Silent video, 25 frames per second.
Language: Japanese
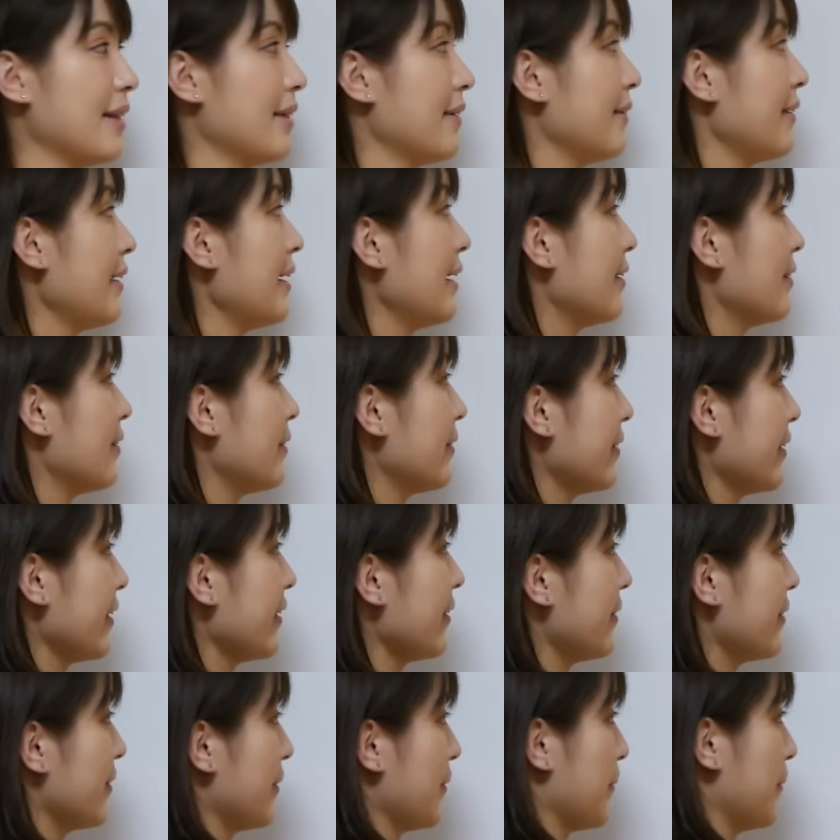後はろく
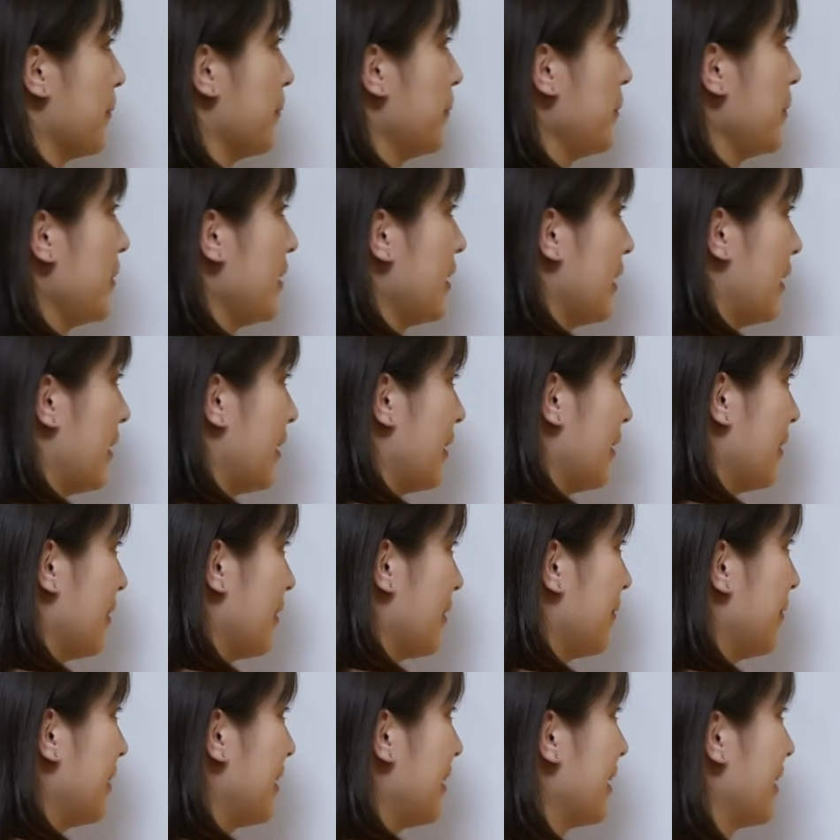三歩ともし
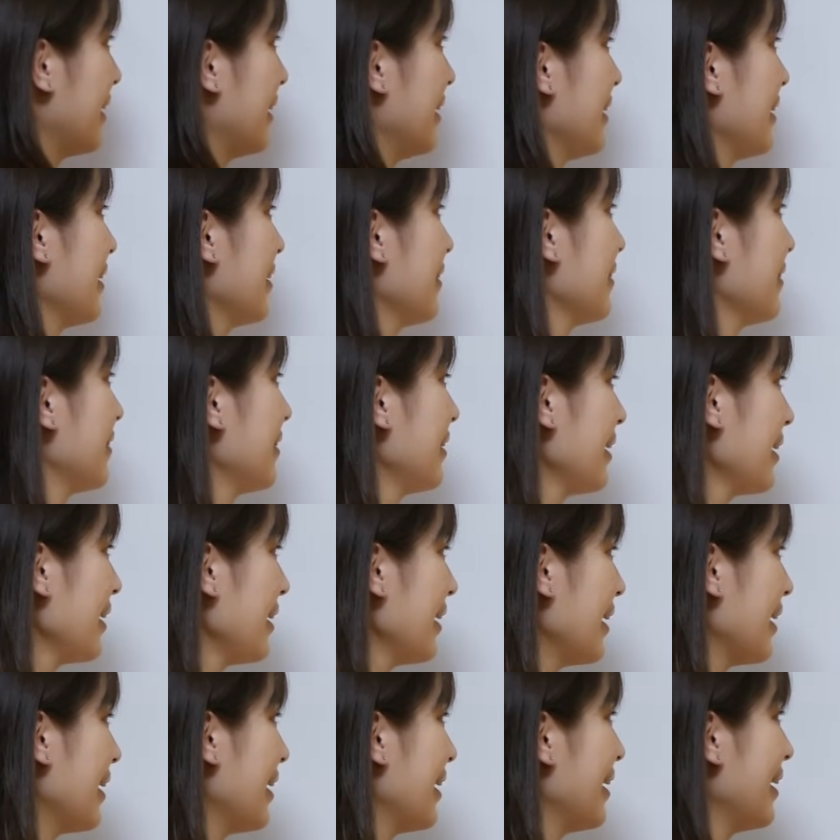止められたとした
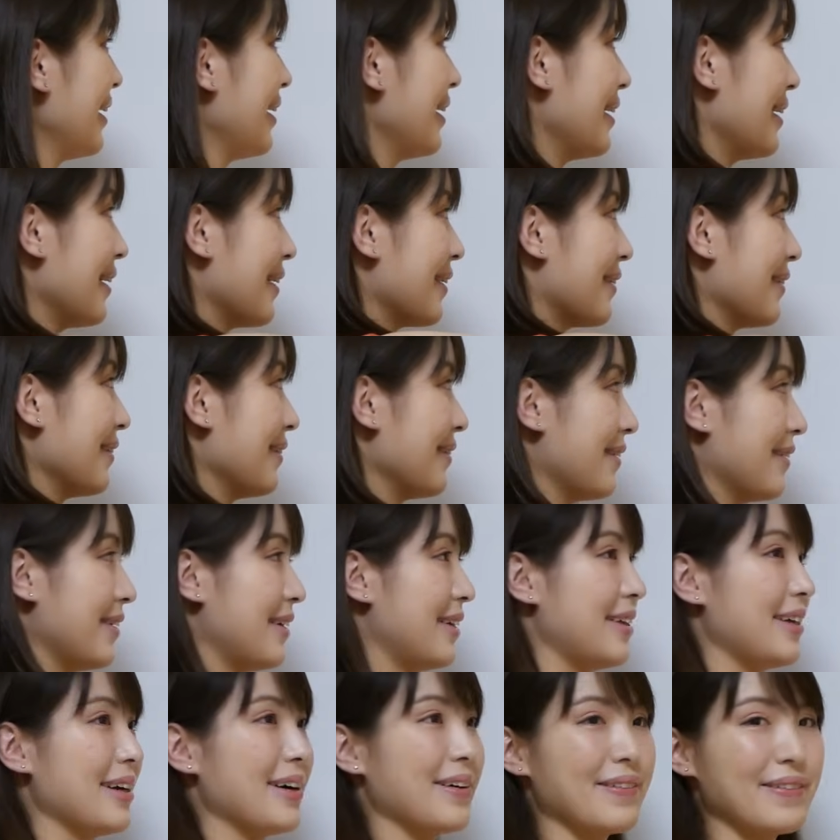らこの
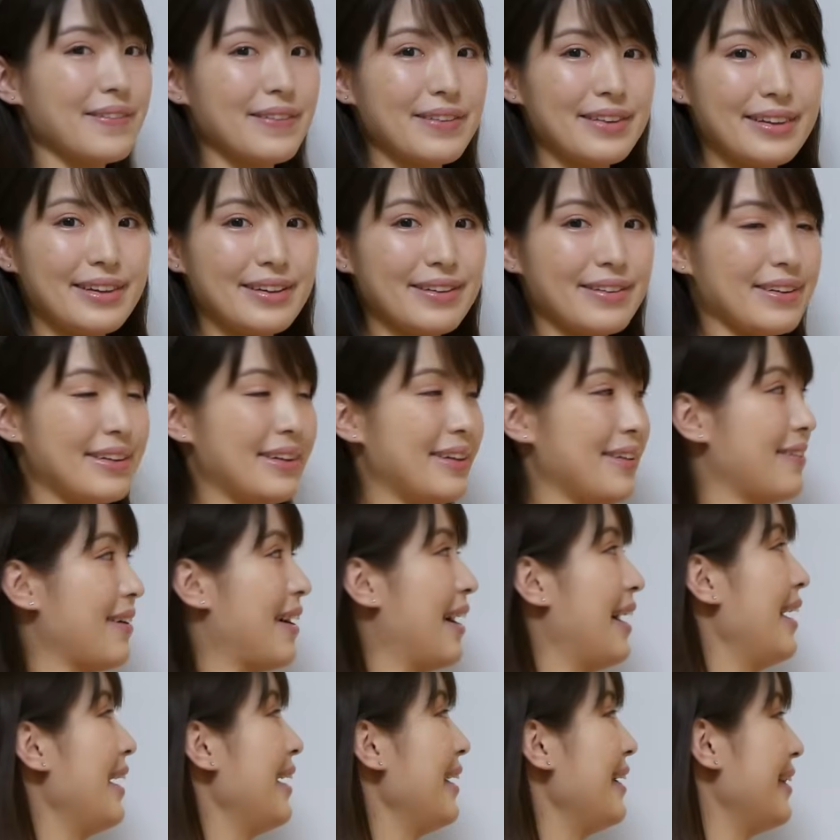飛車をじわじ
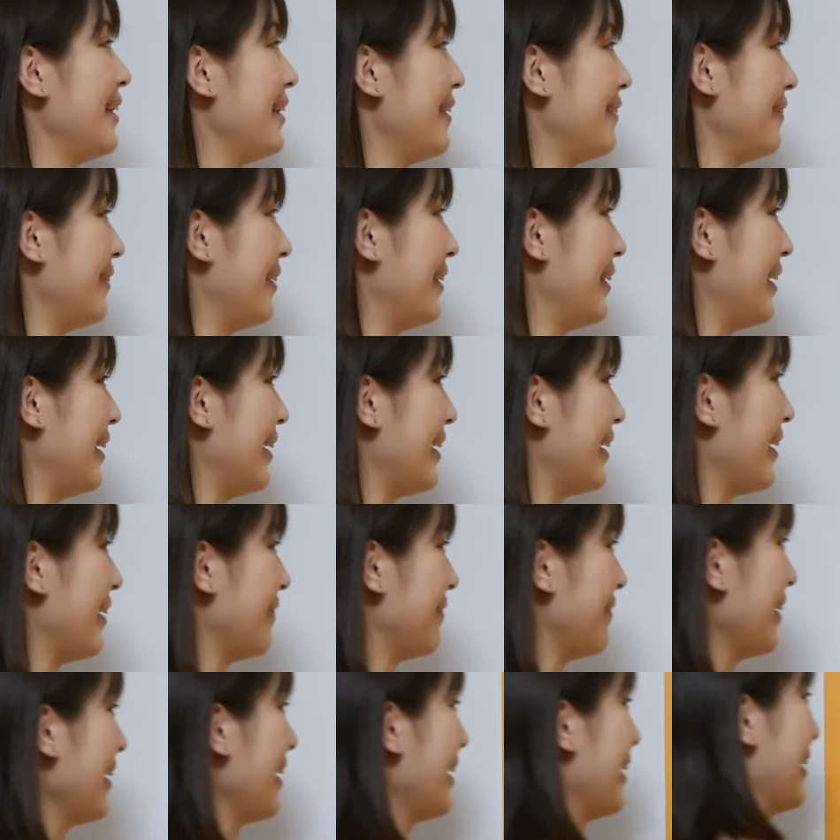わいじめに行き
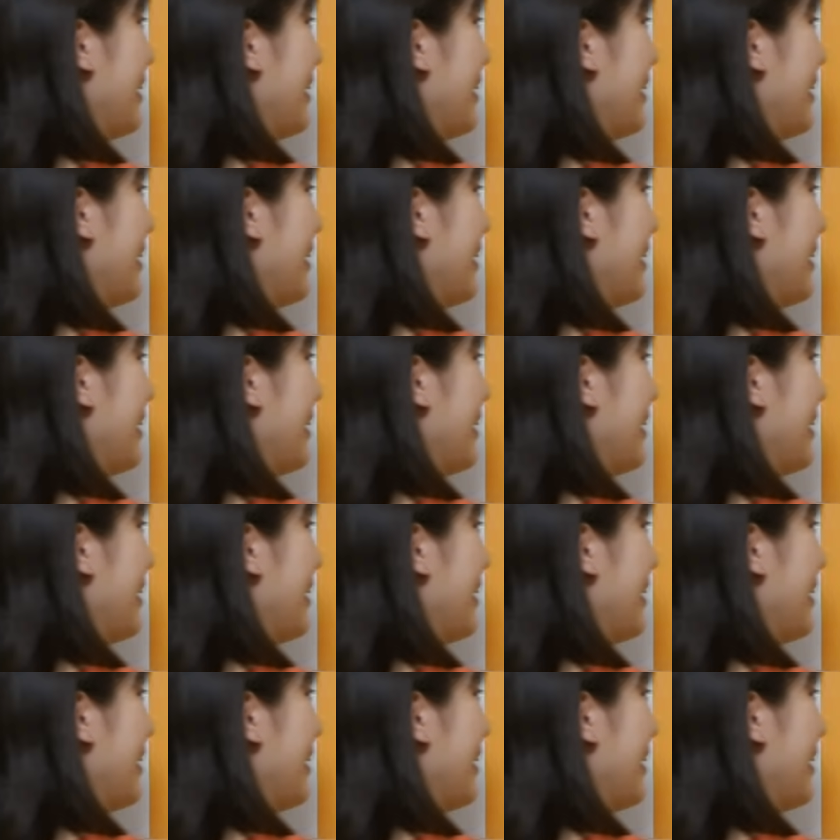はは